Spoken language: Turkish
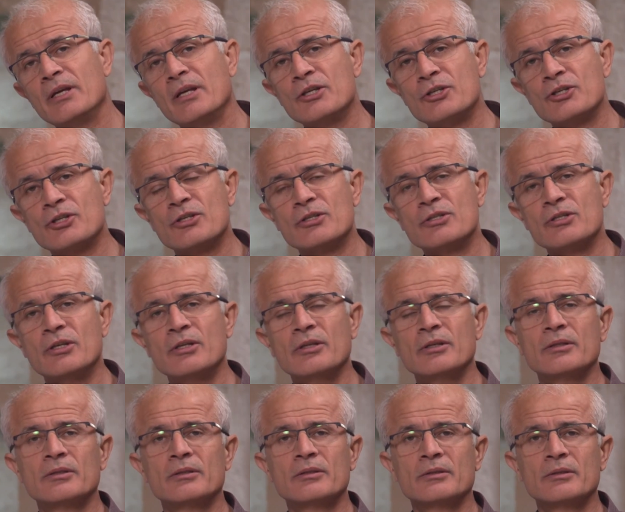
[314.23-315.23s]

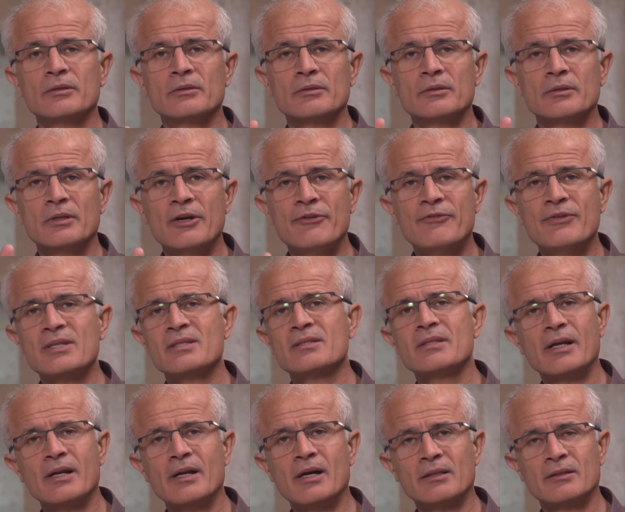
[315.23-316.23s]
ilişkisi
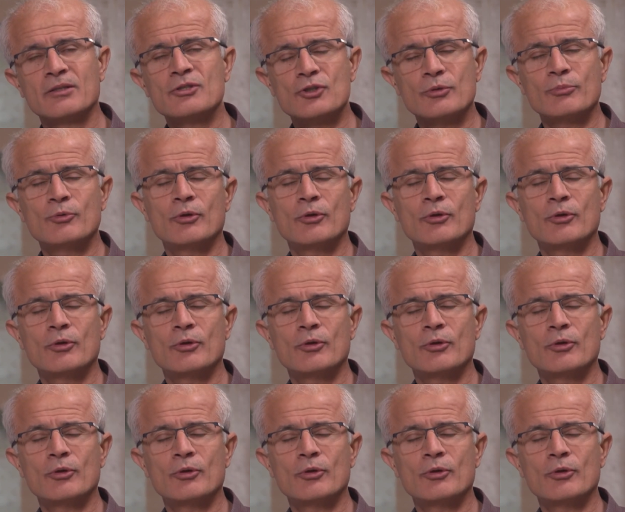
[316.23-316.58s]
Efesler 6.